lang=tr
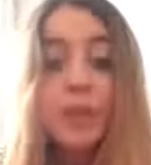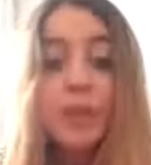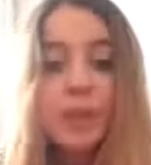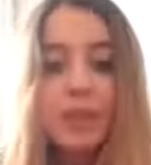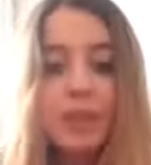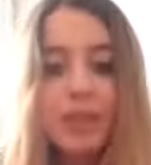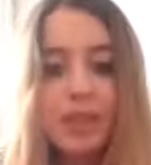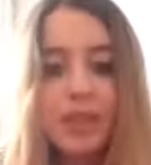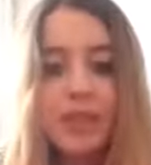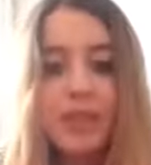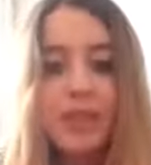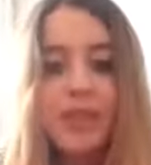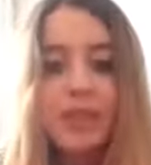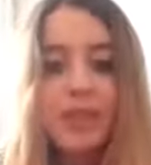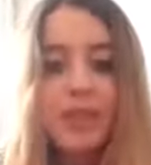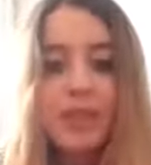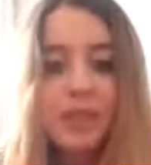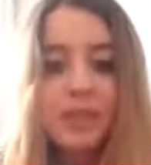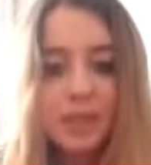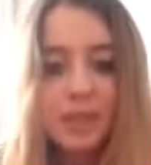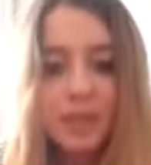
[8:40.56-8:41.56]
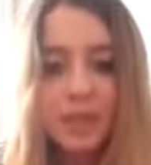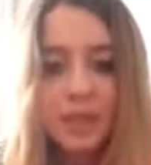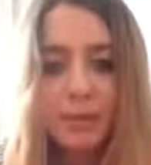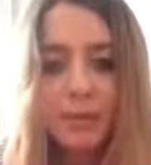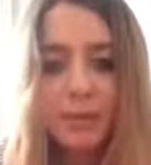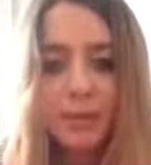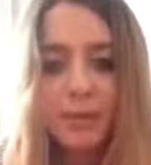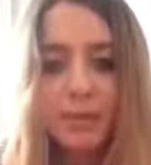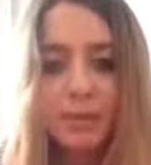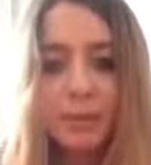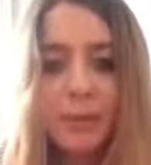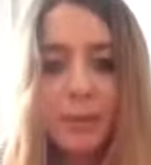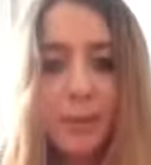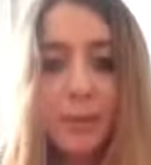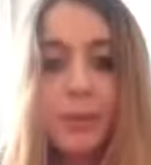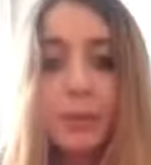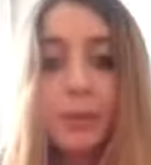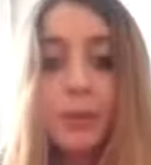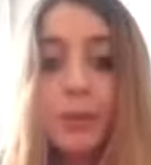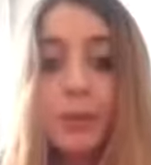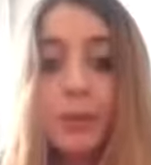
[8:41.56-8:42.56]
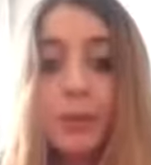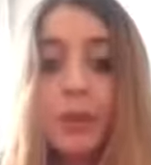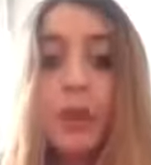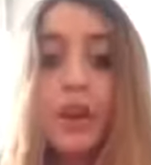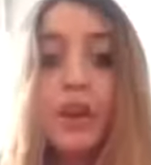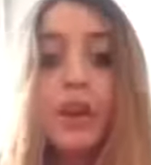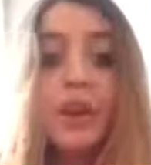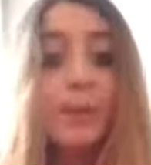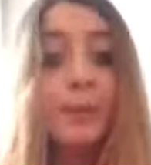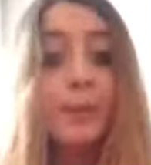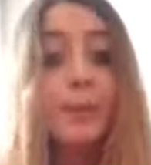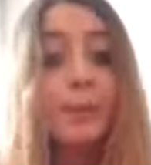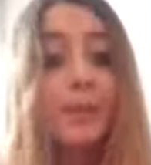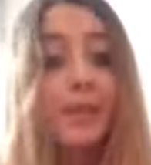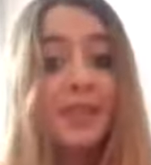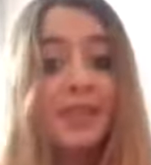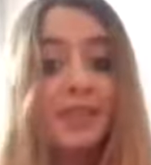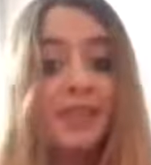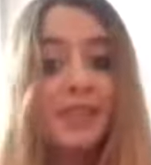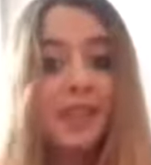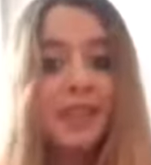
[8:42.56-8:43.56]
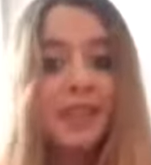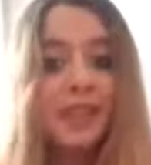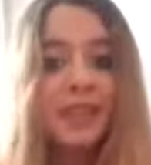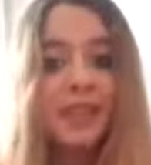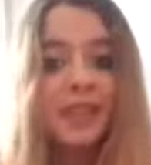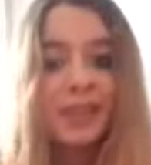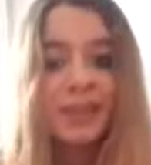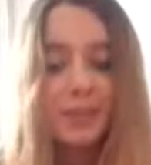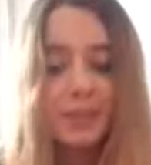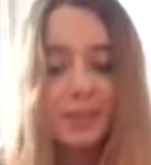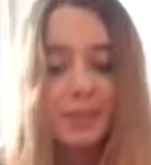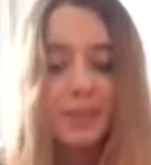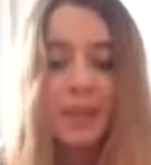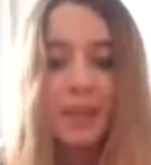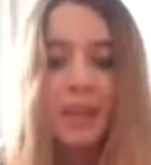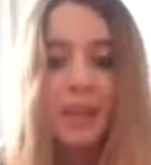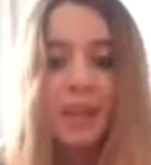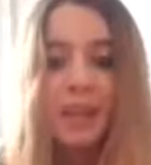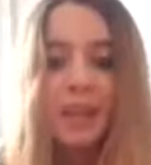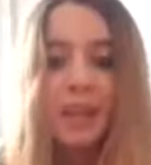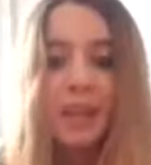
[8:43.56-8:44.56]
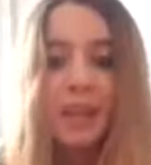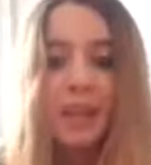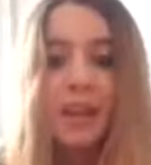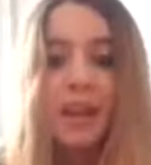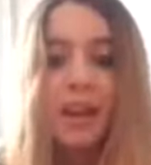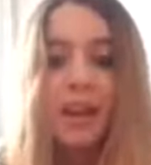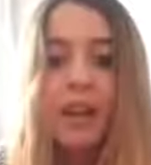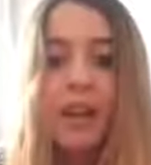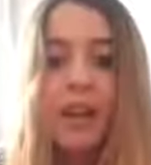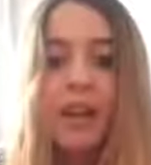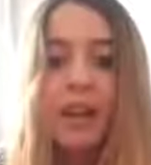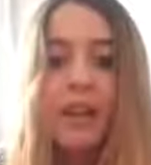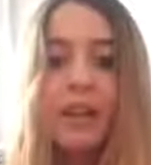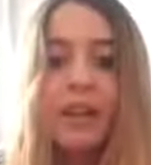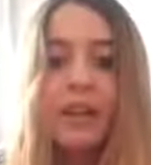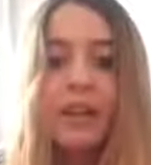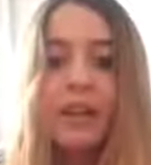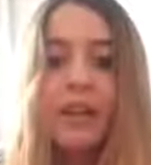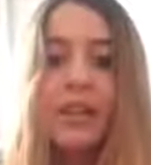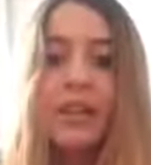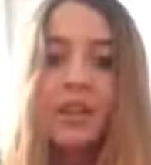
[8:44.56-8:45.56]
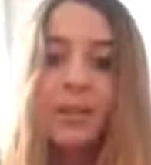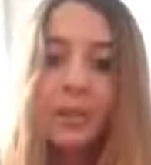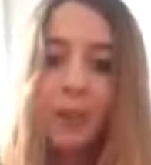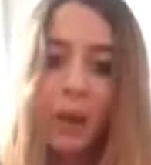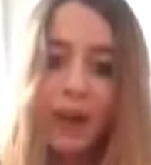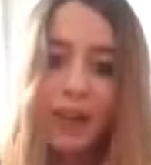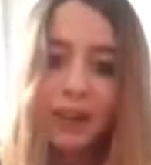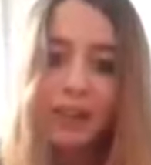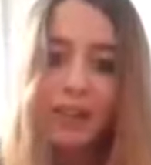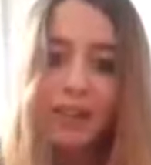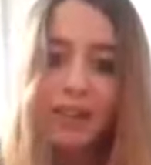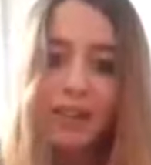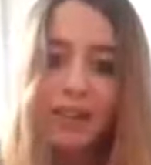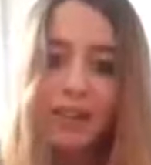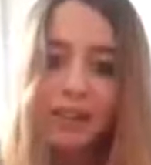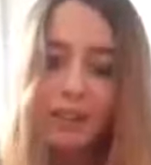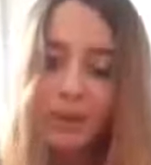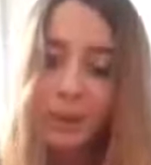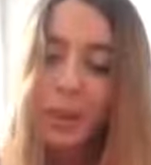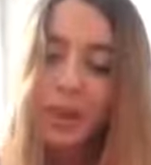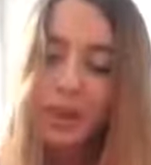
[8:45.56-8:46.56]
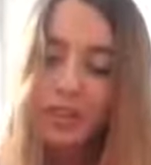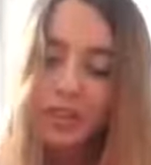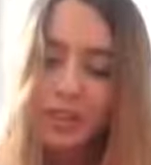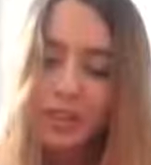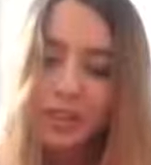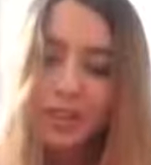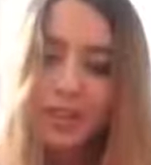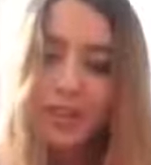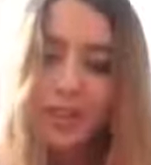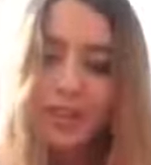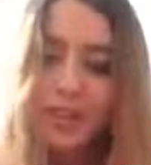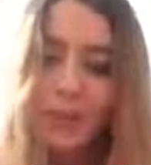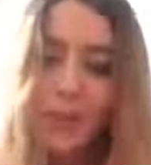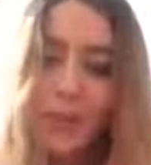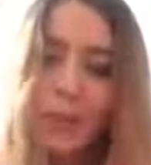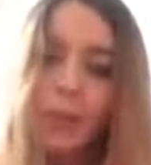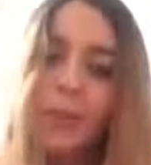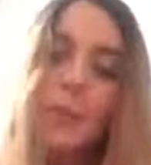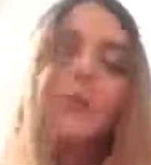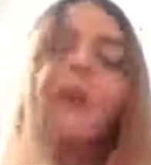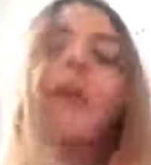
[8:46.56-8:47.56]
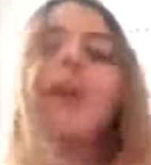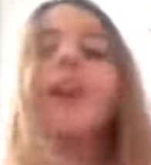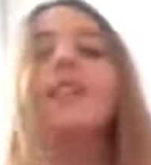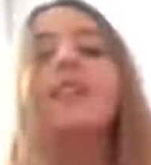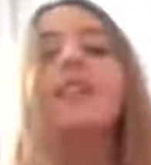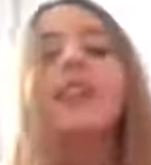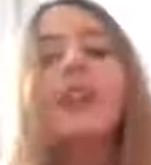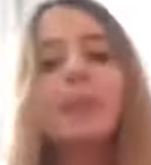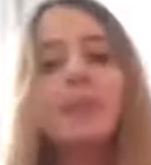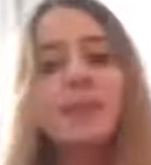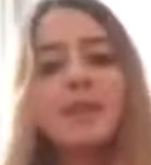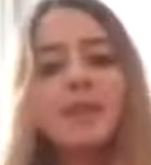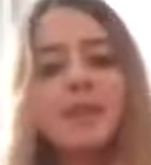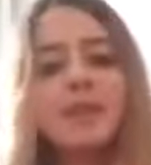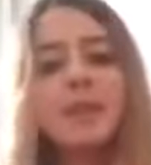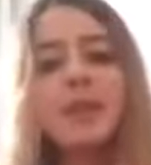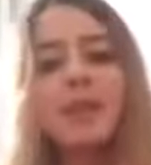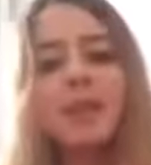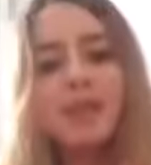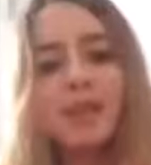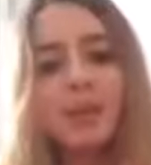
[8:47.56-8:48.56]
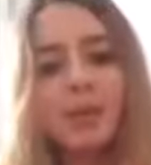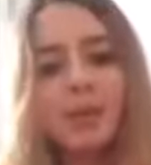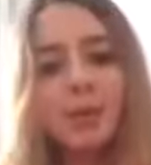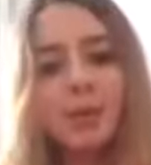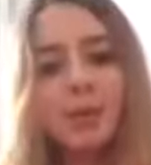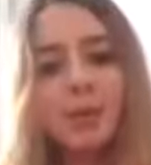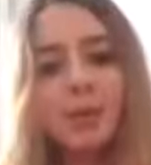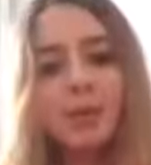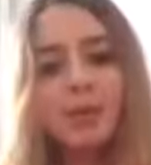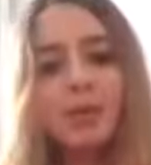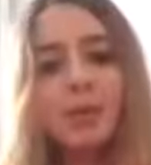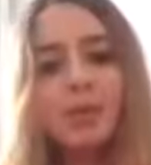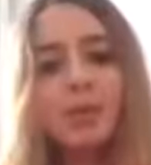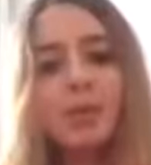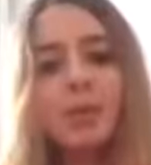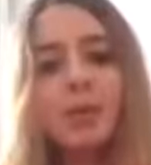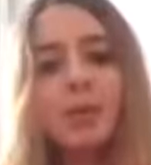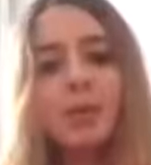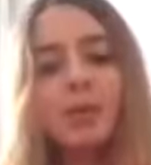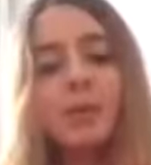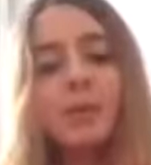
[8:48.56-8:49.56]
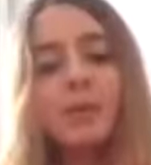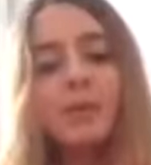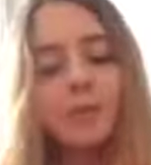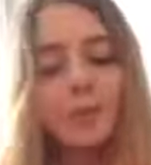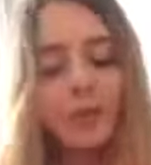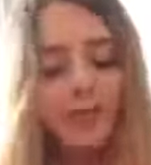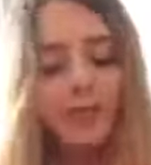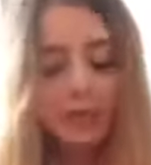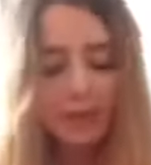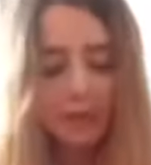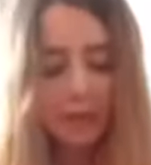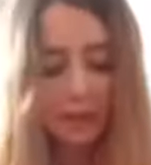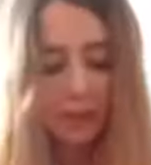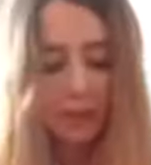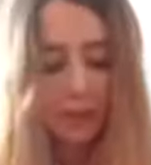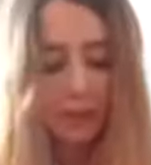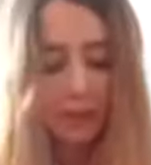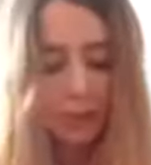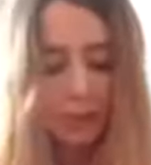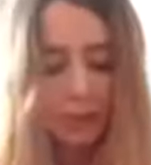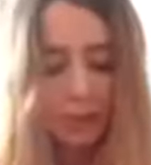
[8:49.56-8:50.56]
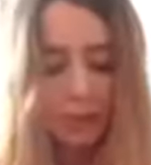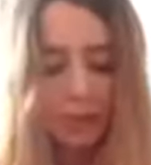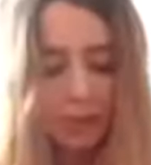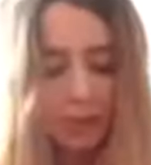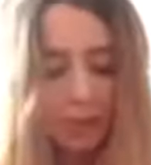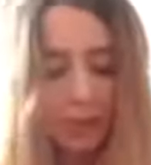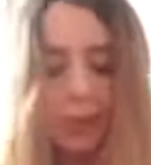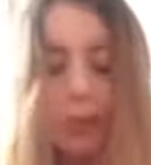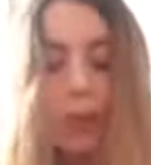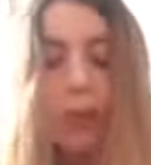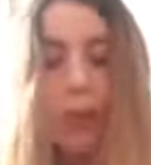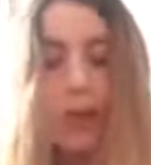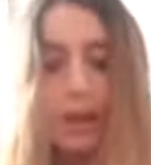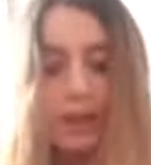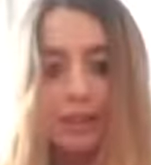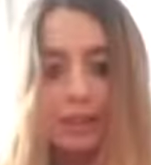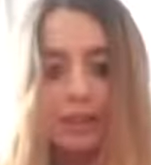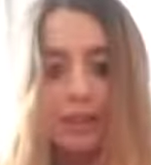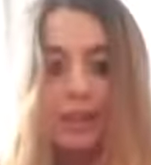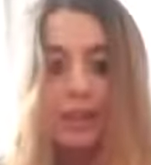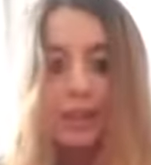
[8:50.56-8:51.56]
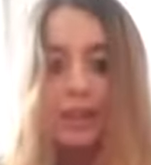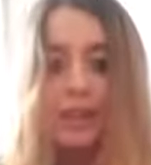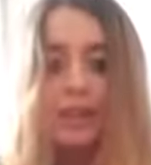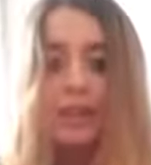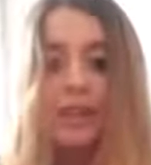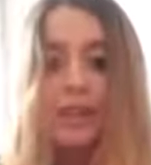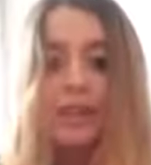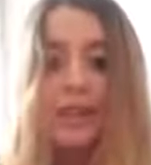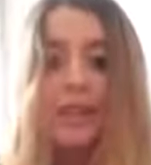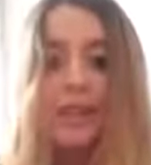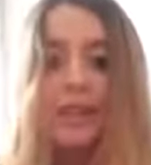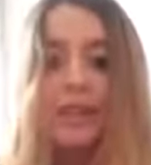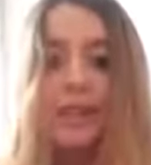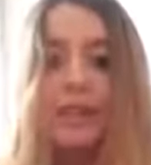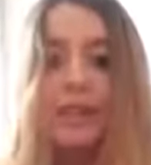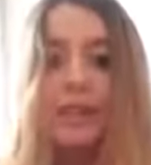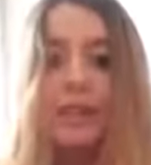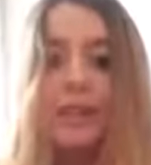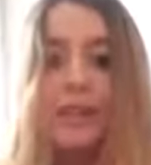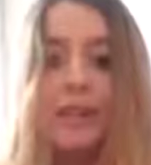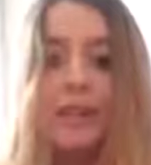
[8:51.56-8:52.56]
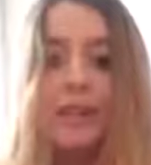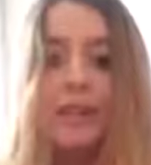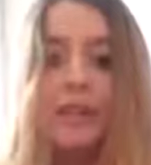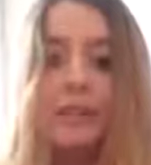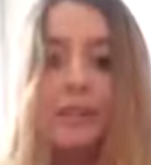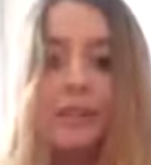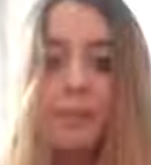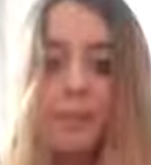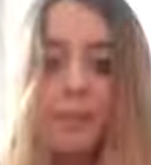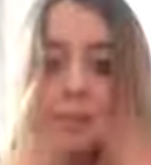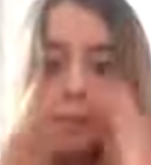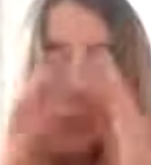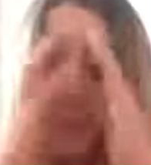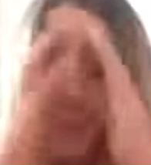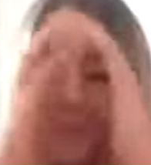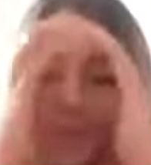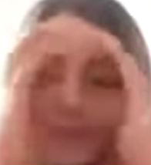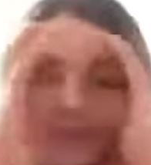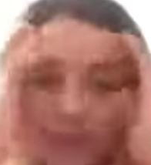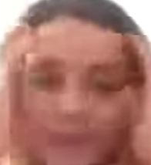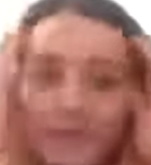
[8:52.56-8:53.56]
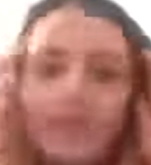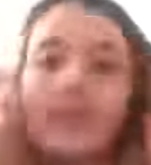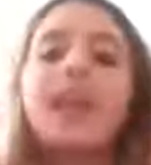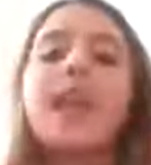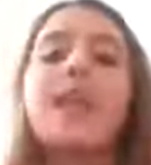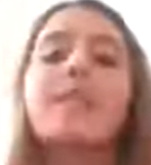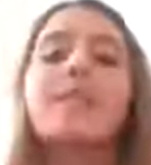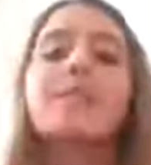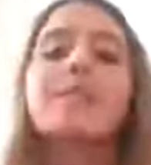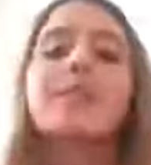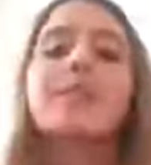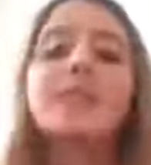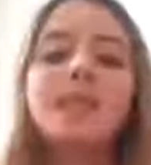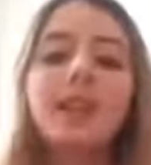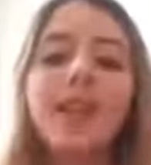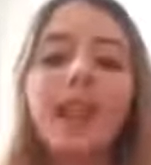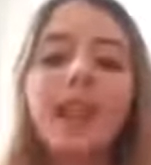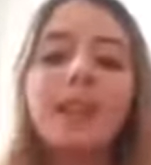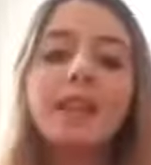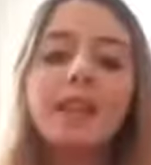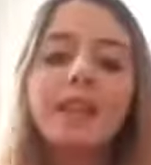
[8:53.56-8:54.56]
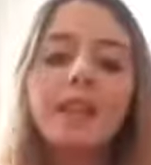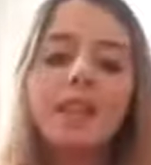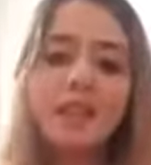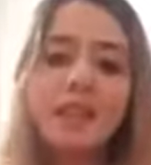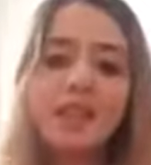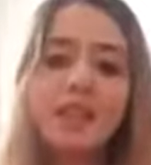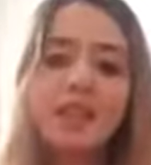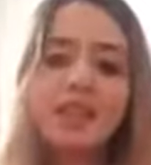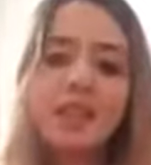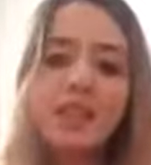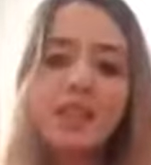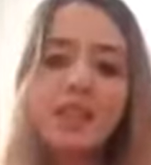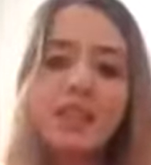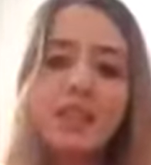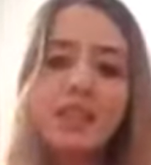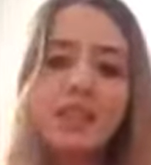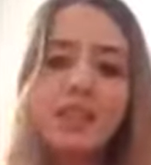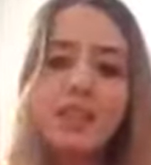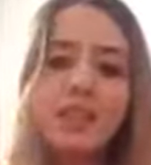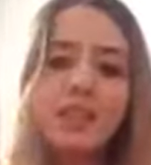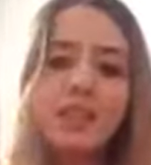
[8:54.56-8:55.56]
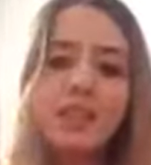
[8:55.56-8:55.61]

92 yıllık film burada bitecek. Ee, iyi dualarını, dualarınızı da gördüm. Allah hepinizden razı olsun. Tekrar söylüyorum dua edin. Ee, biz hepimiz el ele vereceğiz.